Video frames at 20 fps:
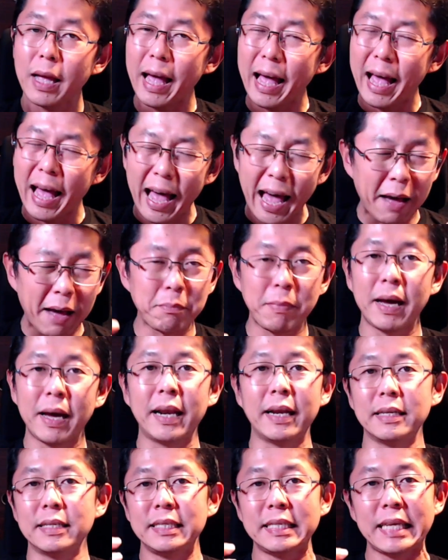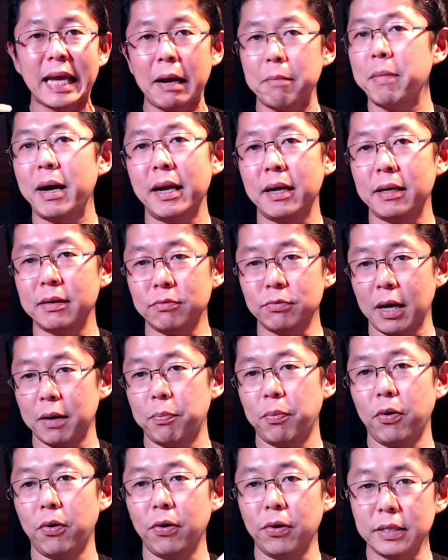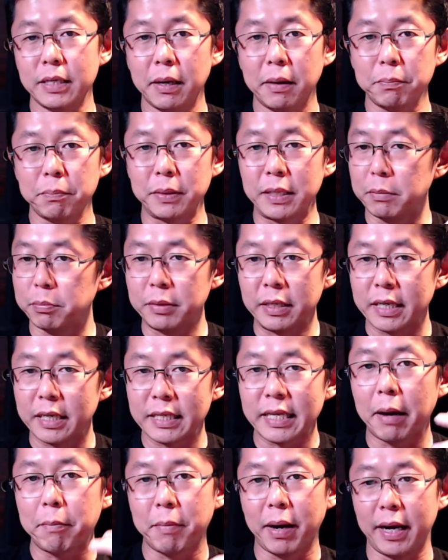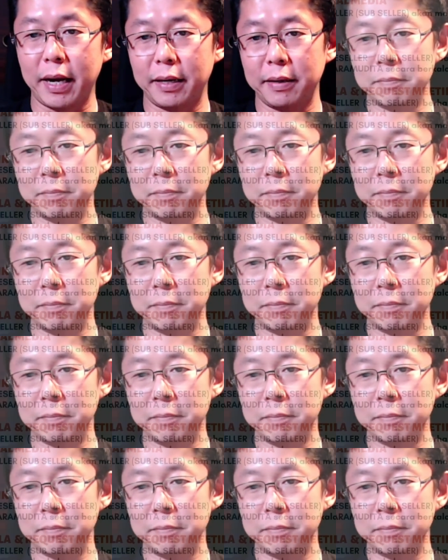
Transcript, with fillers: aman nyaman dah pokoknya benar-benar nyaman